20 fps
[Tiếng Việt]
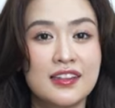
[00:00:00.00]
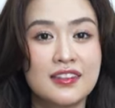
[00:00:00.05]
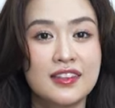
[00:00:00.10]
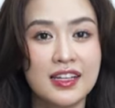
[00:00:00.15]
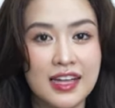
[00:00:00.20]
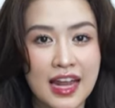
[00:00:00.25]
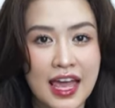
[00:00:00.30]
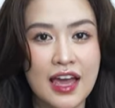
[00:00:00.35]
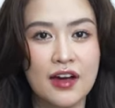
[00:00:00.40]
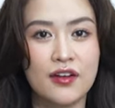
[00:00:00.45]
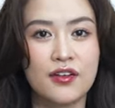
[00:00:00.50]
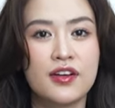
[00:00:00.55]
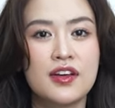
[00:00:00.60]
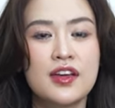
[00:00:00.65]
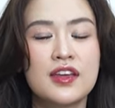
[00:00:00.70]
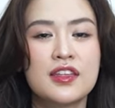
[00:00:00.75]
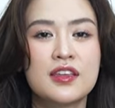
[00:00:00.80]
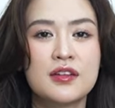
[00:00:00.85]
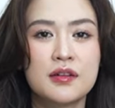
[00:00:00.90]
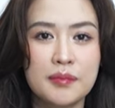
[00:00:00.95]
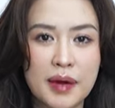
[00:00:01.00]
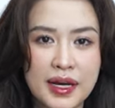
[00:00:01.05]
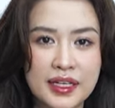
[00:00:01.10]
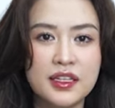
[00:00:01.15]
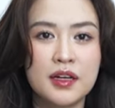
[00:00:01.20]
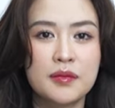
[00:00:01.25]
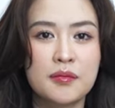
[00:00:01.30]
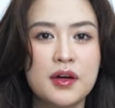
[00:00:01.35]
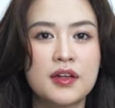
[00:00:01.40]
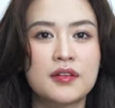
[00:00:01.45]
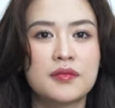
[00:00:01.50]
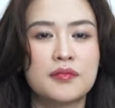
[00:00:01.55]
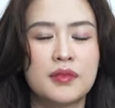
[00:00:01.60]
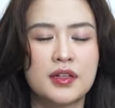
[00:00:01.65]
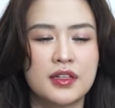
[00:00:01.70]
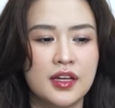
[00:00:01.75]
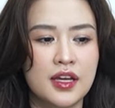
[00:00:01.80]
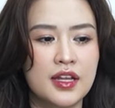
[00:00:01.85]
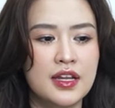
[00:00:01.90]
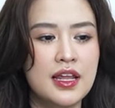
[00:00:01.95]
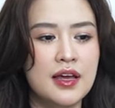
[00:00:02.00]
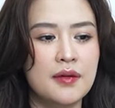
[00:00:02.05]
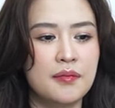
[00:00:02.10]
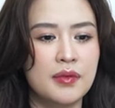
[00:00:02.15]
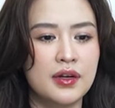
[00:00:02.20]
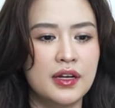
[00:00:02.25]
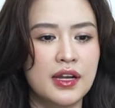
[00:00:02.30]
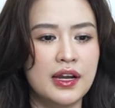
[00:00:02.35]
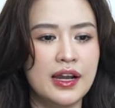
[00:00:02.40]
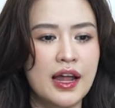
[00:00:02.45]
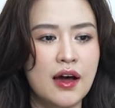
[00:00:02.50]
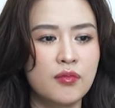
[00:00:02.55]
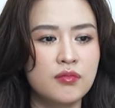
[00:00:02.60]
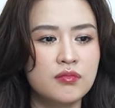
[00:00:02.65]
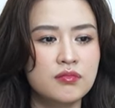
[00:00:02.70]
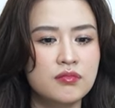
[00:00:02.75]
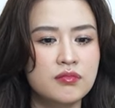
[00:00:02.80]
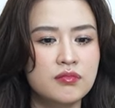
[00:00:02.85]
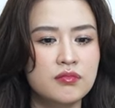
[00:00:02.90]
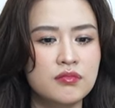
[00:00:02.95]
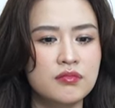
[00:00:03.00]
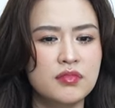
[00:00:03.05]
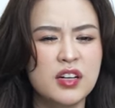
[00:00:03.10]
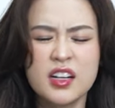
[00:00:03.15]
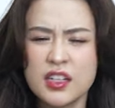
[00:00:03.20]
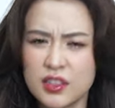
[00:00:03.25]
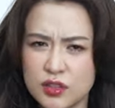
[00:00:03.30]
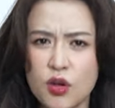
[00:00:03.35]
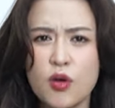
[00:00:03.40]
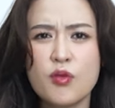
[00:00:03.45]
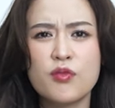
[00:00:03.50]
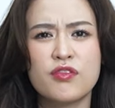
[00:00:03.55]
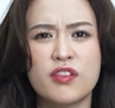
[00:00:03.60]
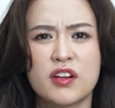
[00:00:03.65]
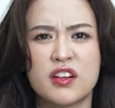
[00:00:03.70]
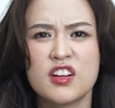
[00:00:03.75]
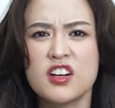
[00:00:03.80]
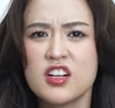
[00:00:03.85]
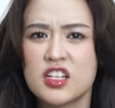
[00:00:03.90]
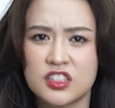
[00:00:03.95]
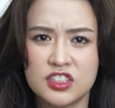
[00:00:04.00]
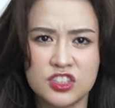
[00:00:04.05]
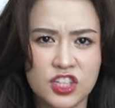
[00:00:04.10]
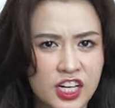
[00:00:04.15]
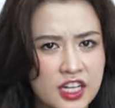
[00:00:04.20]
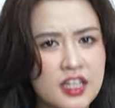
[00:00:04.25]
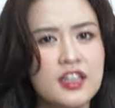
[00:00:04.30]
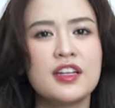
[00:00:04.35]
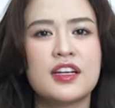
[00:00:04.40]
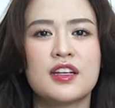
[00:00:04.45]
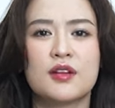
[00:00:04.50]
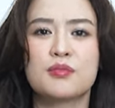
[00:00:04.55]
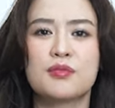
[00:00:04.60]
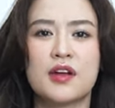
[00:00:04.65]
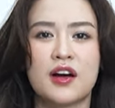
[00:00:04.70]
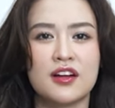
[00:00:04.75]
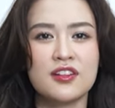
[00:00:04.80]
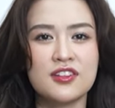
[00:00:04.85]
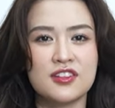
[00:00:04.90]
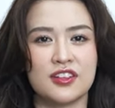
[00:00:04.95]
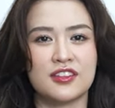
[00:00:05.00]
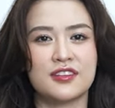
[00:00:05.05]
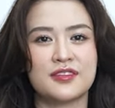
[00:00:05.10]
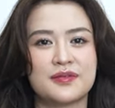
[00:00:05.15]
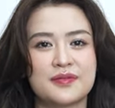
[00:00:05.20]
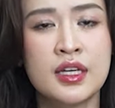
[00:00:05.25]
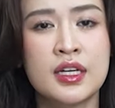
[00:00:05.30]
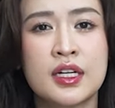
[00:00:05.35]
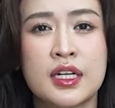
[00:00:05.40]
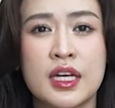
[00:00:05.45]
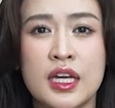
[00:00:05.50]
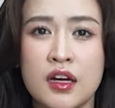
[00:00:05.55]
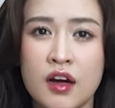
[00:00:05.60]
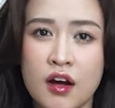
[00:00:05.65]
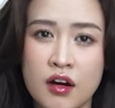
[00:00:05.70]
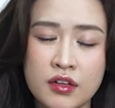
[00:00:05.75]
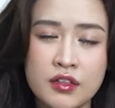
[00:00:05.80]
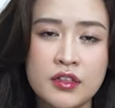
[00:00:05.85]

như thế nào nhưng bản thân mình mình nghĩ là mình đã đóng rất là tốt và rất là cháy ngay lúc đó rồi cái khó